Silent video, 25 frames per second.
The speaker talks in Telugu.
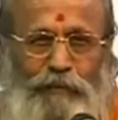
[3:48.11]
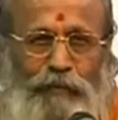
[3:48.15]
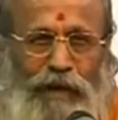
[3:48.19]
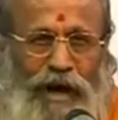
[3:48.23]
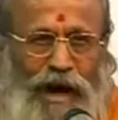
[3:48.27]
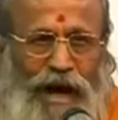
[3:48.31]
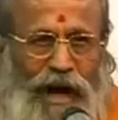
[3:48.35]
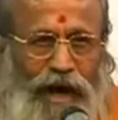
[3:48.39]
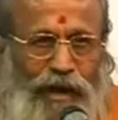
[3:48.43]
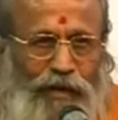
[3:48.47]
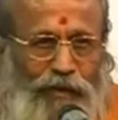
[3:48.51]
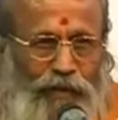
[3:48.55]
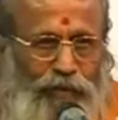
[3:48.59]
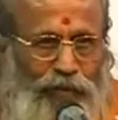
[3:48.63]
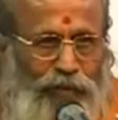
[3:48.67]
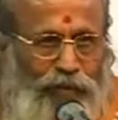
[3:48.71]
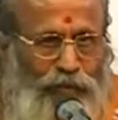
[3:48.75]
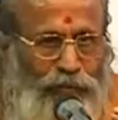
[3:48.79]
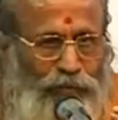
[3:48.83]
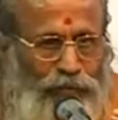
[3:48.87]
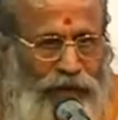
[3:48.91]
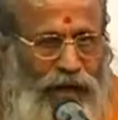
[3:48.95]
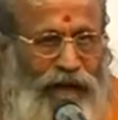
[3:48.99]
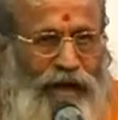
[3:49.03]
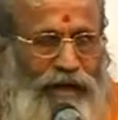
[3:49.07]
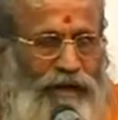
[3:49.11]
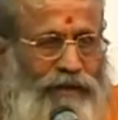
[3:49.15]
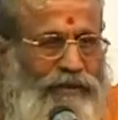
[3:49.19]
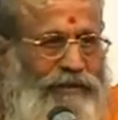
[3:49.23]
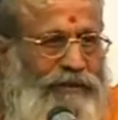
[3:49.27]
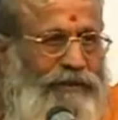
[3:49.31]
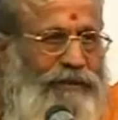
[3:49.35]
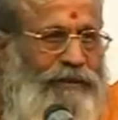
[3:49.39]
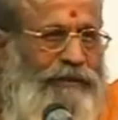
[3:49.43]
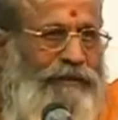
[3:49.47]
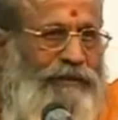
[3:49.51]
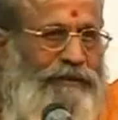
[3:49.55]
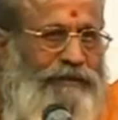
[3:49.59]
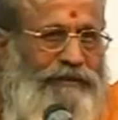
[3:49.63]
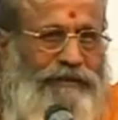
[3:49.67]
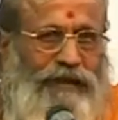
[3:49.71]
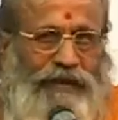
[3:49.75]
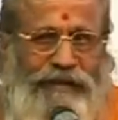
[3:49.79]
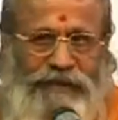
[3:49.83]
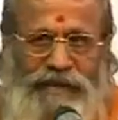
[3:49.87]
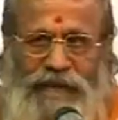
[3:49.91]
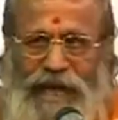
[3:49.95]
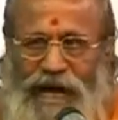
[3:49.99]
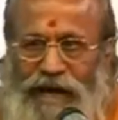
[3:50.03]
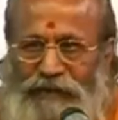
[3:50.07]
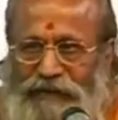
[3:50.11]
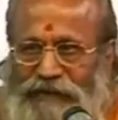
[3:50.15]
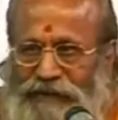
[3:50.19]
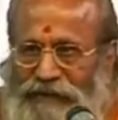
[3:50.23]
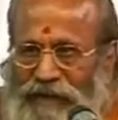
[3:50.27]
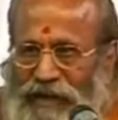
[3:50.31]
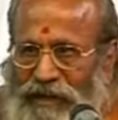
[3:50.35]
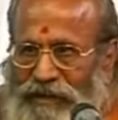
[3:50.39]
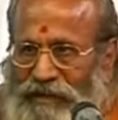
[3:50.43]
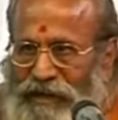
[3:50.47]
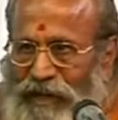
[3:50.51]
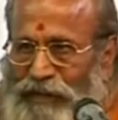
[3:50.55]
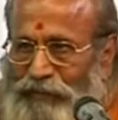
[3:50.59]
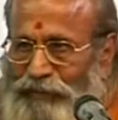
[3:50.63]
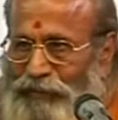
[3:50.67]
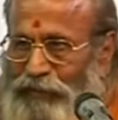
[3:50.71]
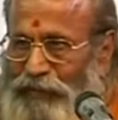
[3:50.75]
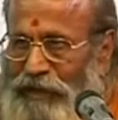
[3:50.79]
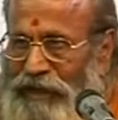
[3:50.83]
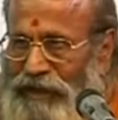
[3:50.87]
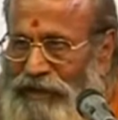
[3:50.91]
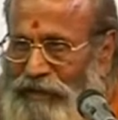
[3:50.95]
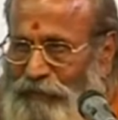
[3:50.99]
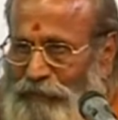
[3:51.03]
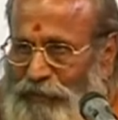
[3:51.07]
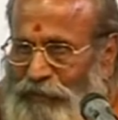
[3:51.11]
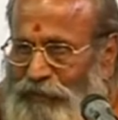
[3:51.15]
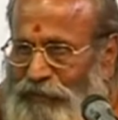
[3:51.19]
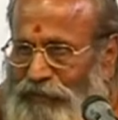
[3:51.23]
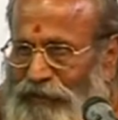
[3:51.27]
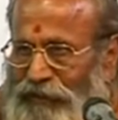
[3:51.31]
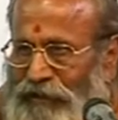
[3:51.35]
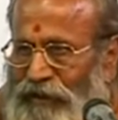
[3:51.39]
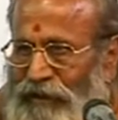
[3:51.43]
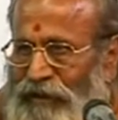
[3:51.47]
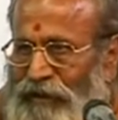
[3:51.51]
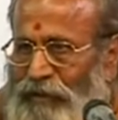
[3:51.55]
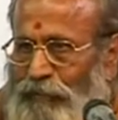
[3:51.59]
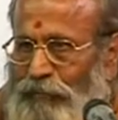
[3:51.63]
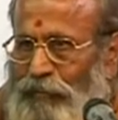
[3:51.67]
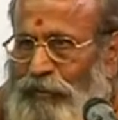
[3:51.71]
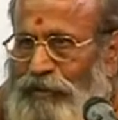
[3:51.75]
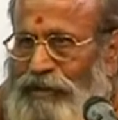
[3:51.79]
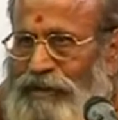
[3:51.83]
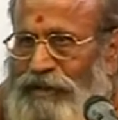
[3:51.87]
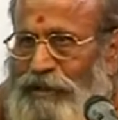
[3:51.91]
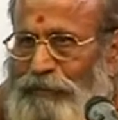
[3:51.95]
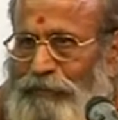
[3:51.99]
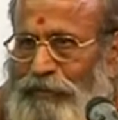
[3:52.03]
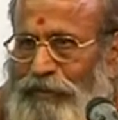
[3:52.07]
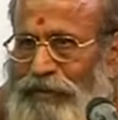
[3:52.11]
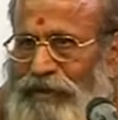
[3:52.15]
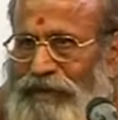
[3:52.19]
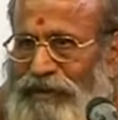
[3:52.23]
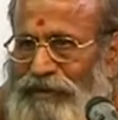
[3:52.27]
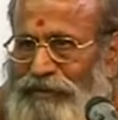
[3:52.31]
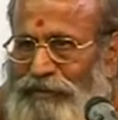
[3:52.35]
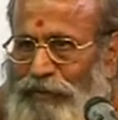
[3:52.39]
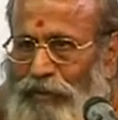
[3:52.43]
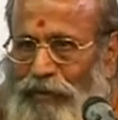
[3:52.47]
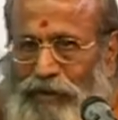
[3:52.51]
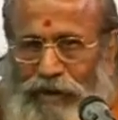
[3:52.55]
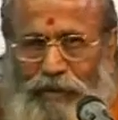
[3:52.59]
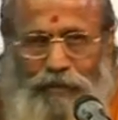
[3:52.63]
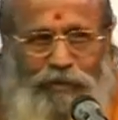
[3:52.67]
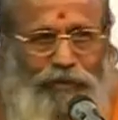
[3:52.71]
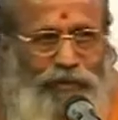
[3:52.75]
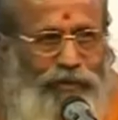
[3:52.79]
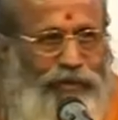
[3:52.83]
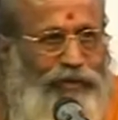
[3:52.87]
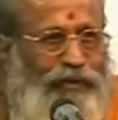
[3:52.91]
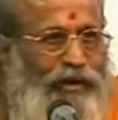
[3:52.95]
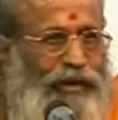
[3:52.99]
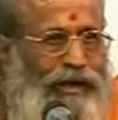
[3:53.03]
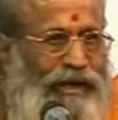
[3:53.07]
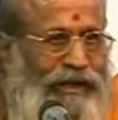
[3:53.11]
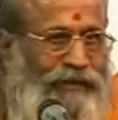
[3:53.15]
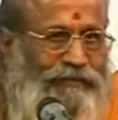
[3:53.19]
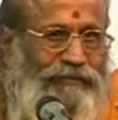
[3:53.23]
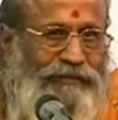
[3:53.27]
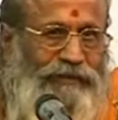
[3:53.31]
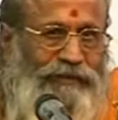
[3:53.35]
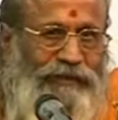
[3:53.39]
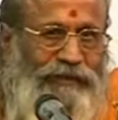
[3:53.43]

బాలు కూడా సంధ్యావందనం నేర్చుకునేటప్పుడు మొట్టమొదటి శ్లోకం ఉంటుంది ఒకటి